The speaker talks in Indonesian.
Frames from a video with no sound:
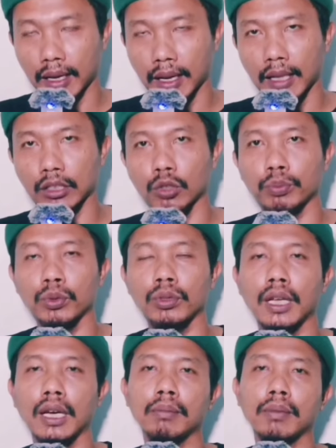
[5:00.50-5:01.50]

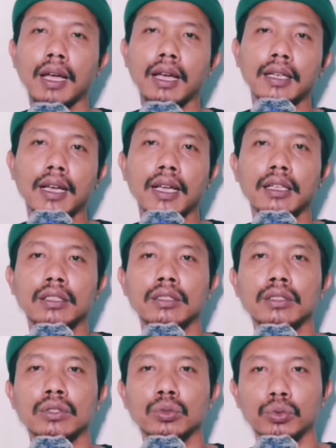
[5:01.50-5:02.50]
ataupun dalam keadaan
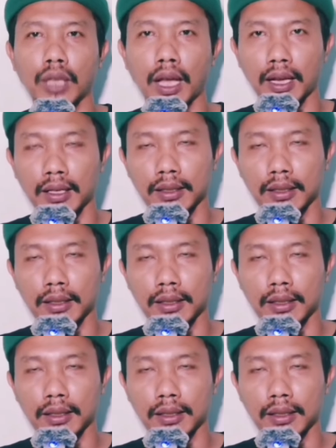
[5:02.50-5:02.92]
susah.